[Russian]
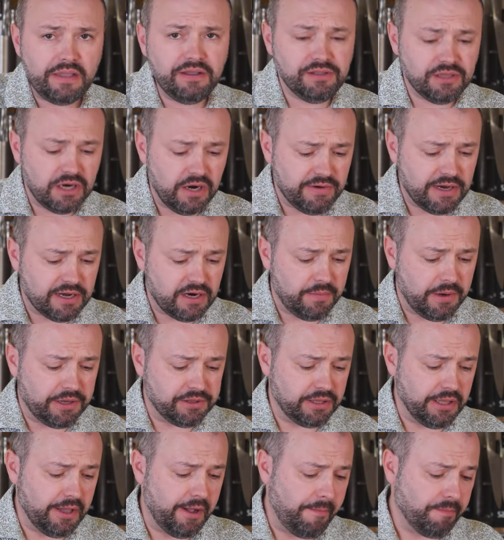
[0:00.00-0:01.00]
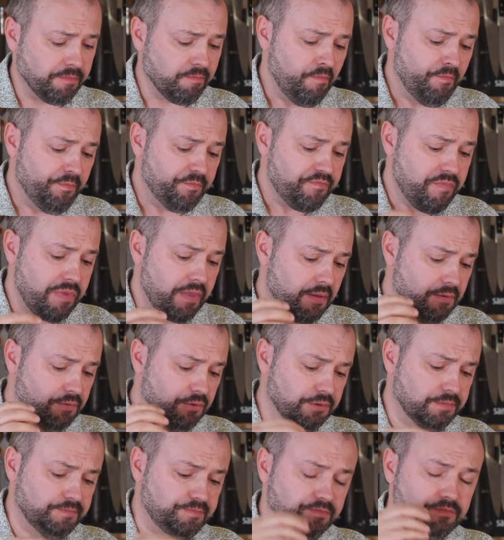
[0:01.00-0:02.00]
И трава ароматная.
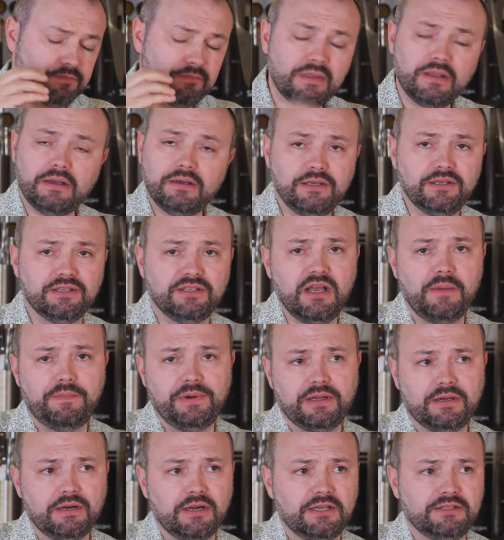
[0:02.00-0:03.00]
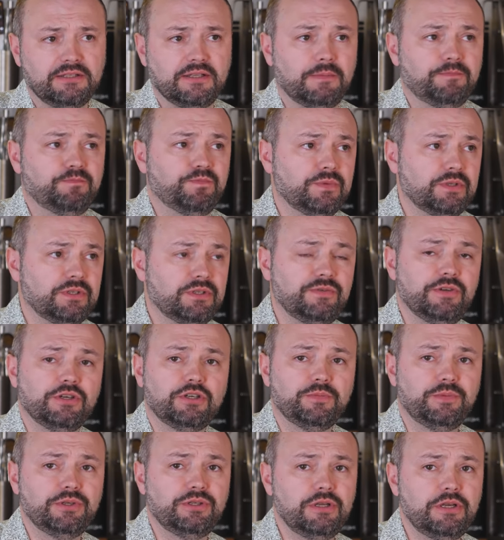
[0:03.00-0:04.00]
Вот кинза прекрасна.
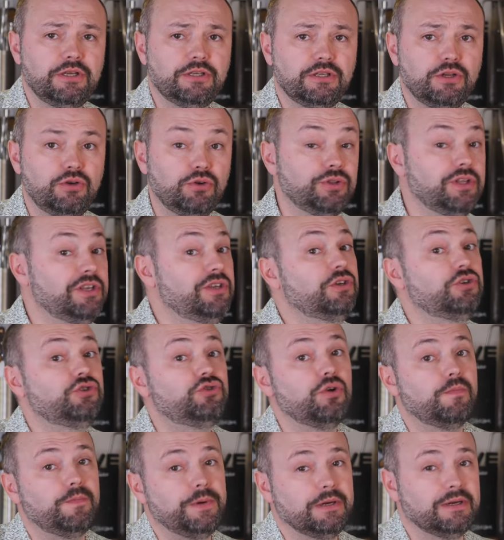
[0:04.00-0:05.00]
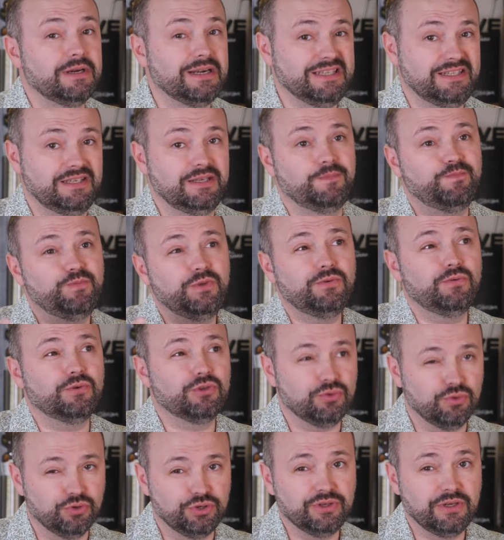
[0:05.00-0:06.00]
Свежий базилик зеленый еще прекраснее. Его
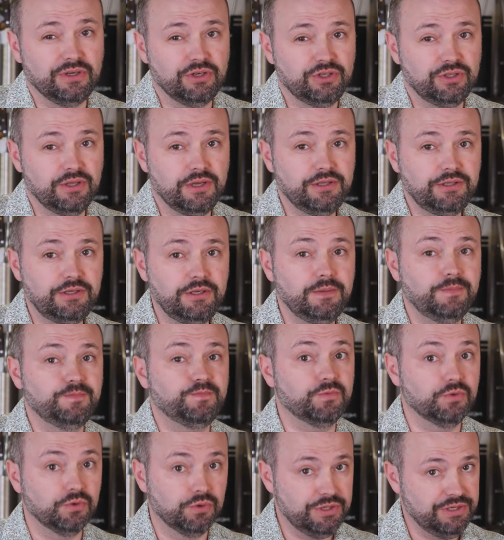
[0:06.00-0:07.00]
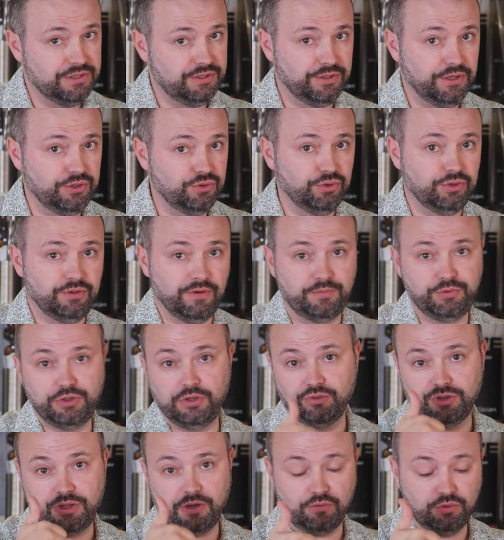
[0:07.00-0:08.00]
сложно, конечно, найти, но если найдете, вообще
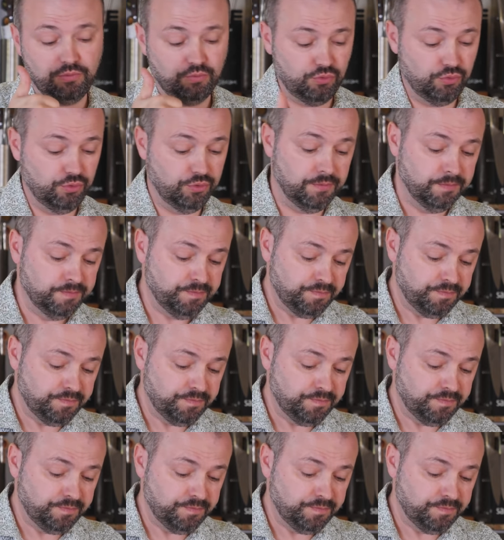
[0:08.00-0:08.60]
вот так вот будет.